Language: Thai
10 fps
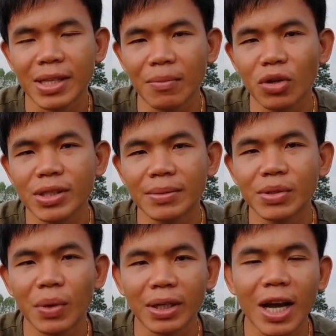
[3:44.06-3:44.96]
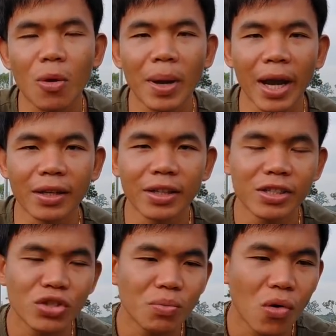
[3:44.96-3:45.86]
330 วัตต์9 แผง ใน
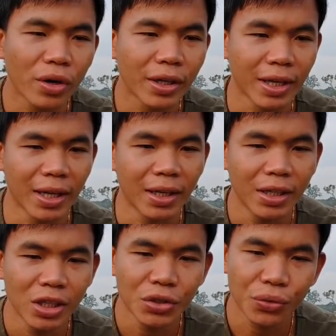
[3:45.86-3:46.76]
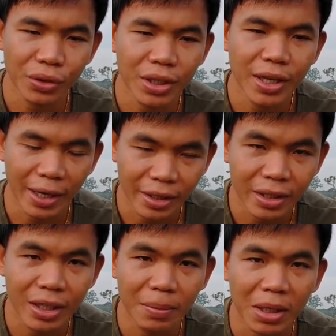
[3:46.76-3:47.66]
ชั่วโมงหนึ่งอะ่ะ ช่วงที่แดด
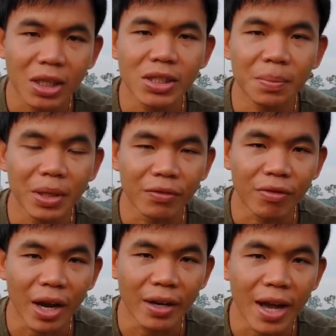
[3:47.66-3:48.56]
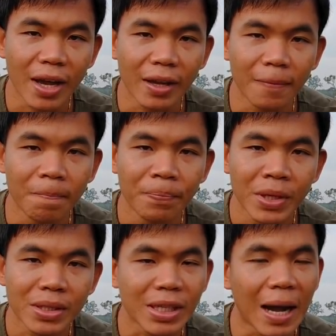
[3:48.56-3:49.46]
ดีๆ มันก็จะผลิตไฟได้
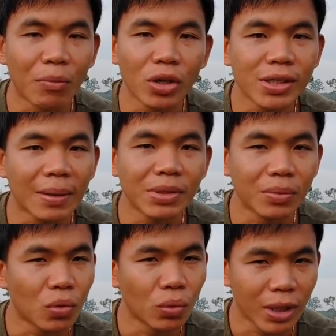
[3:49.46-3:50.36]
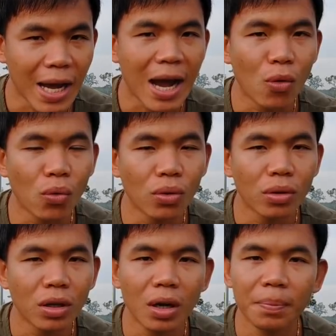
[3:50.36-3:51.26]
330 คูณ9
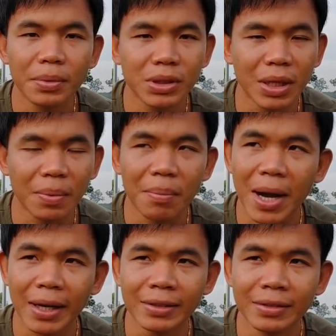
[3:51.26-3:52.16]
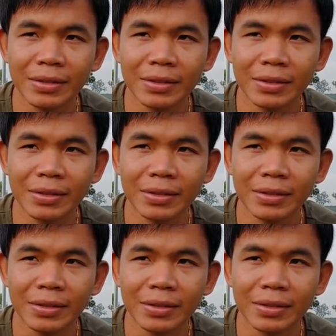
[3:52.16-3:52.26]
ก็จะประมาณ